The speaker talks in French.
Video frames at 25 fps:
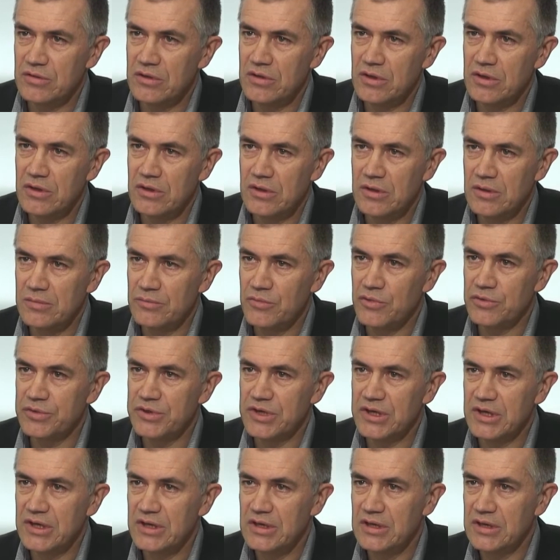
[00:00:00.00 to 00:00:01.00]
de leur
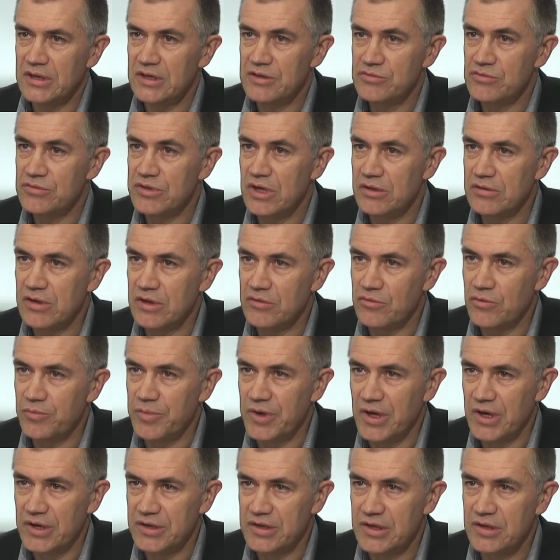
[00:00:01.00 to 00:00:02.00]
montrer les résultats de la
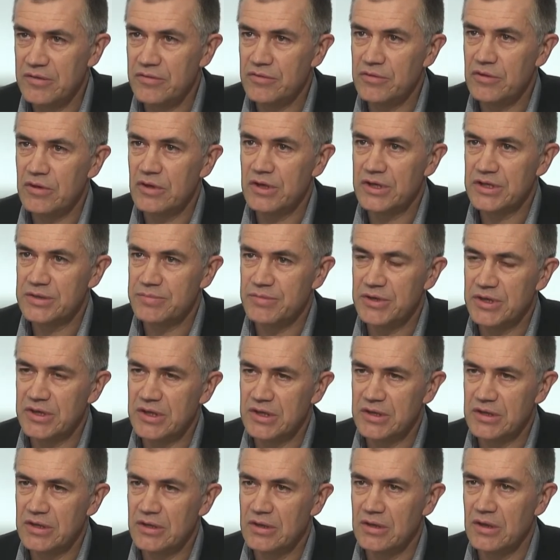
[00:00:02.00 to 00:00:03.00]
coopérative, de leur
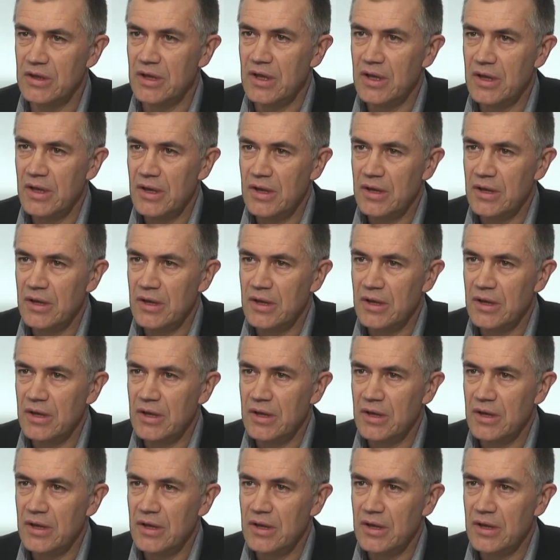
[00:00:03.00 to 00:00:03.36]
expliquer euh,